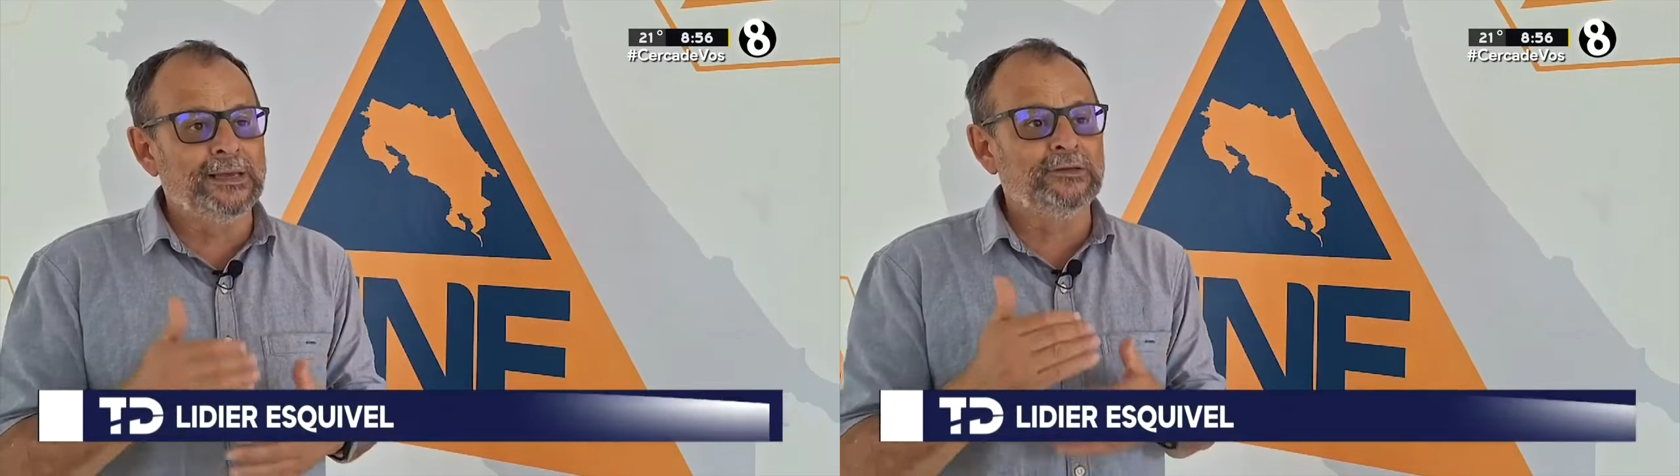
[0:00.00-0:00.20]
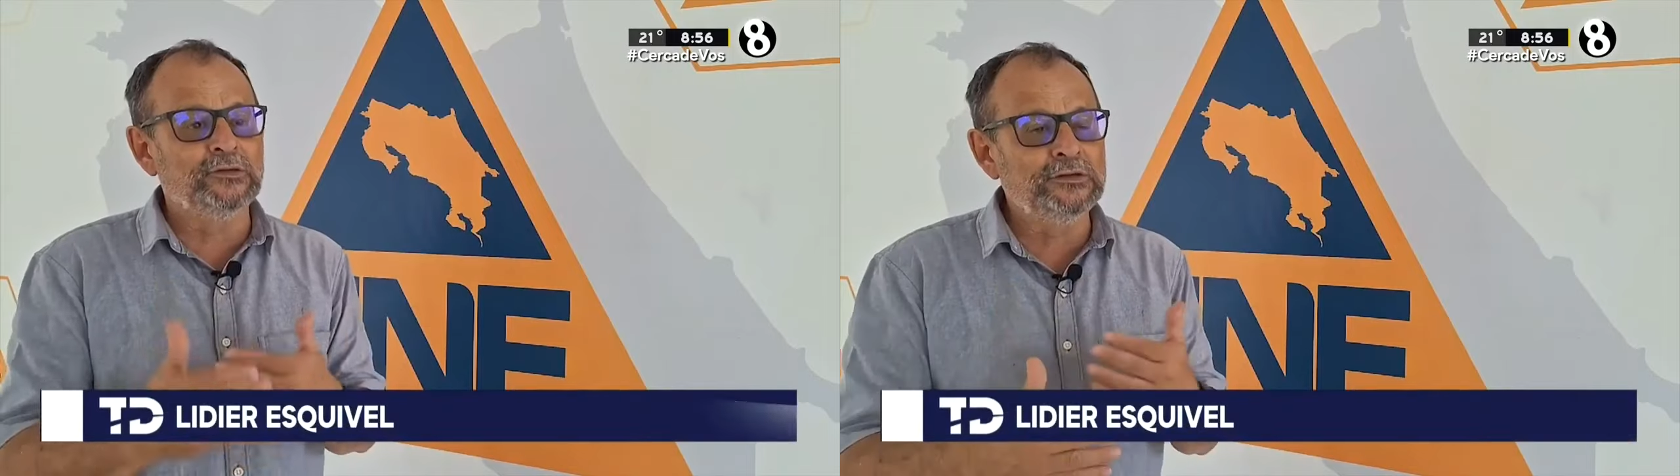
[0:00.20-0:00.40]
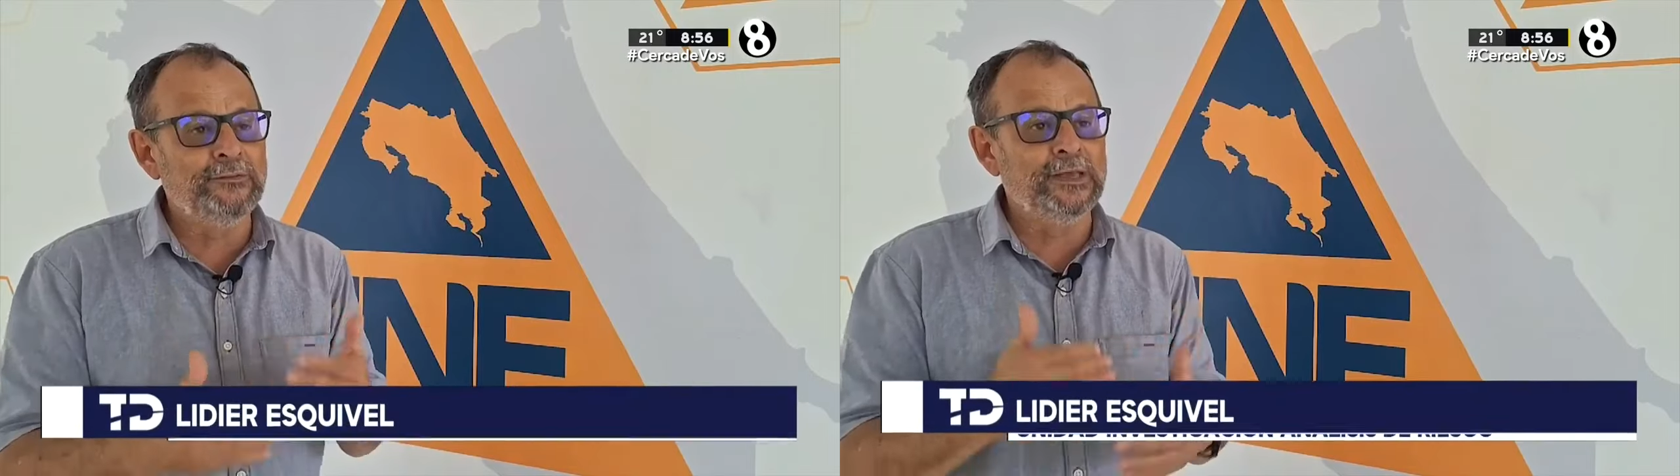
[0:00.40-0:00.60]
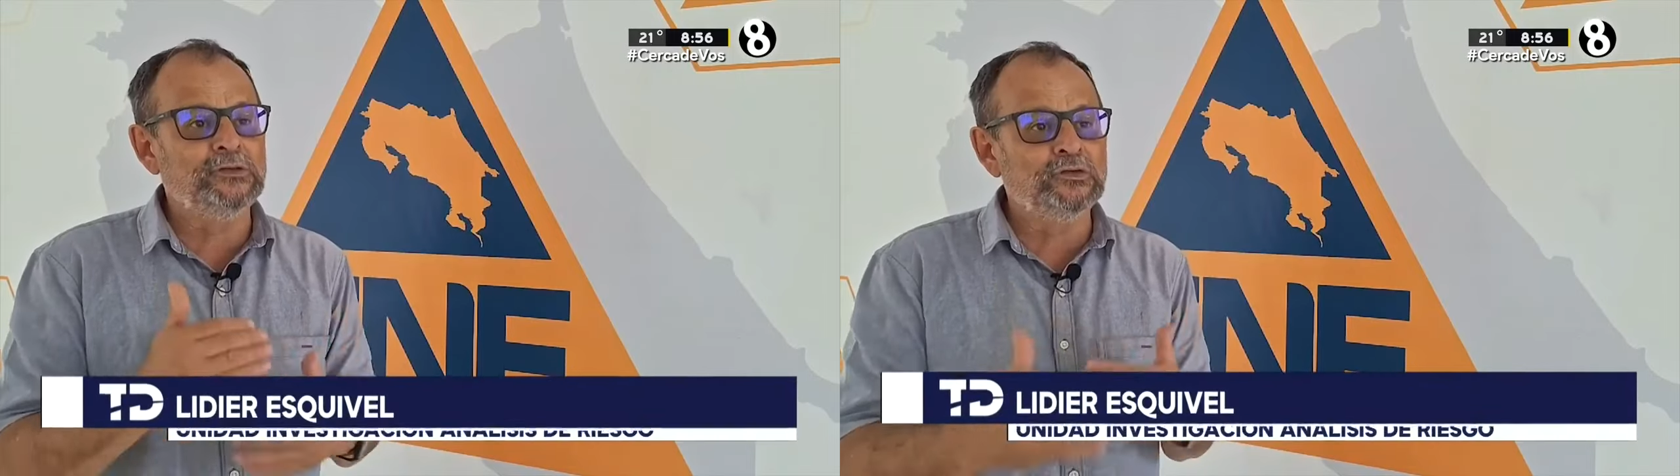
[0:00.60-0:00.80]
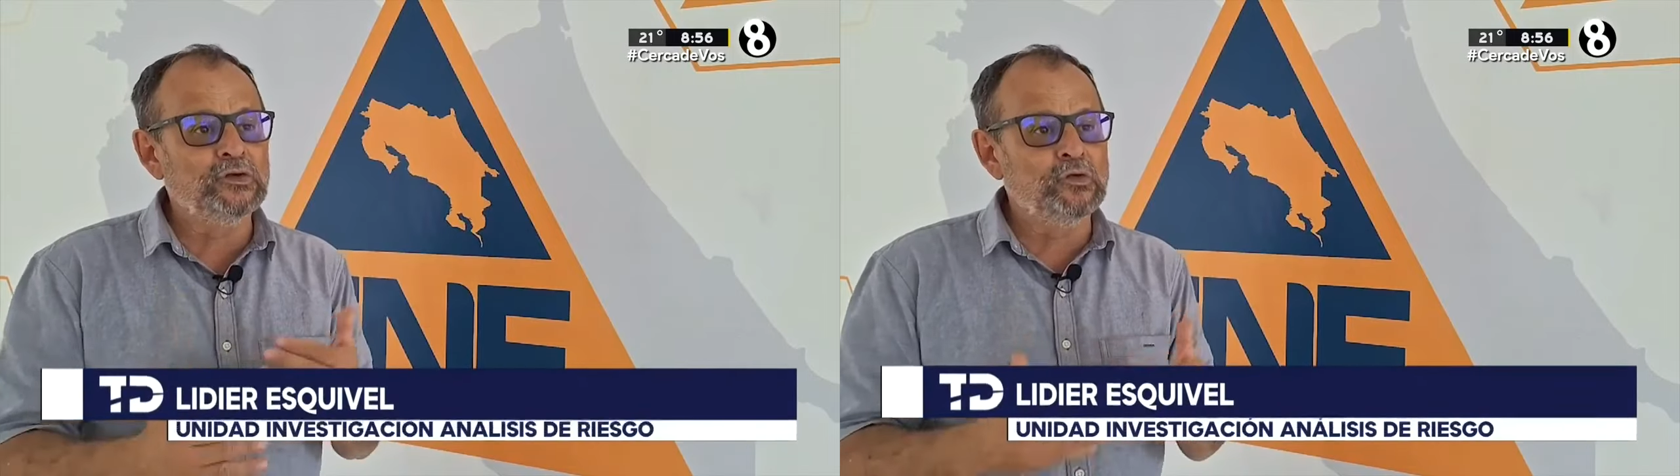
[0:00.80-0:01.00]
estos
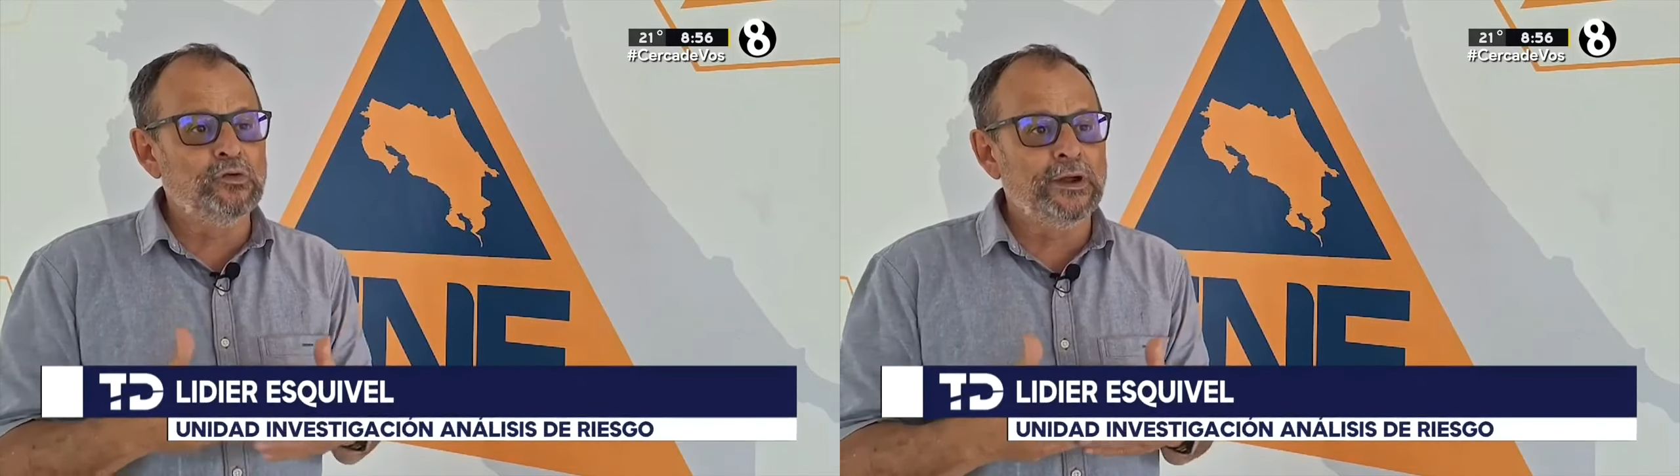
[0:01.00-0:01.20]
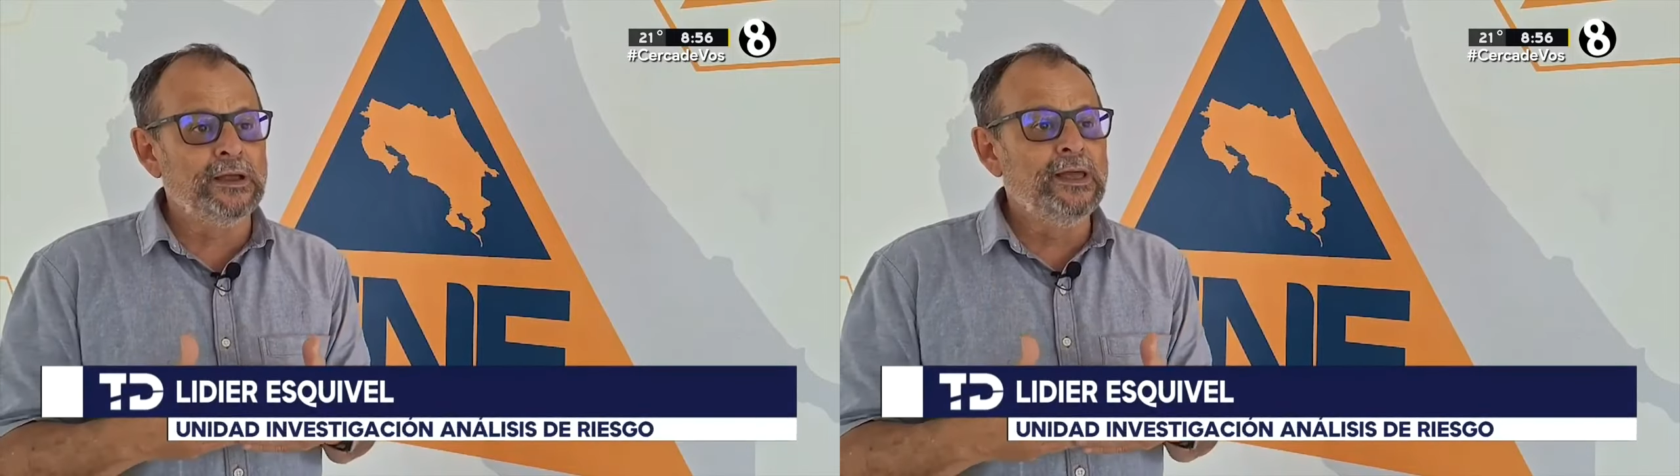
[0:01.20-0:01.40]
eventos ocurran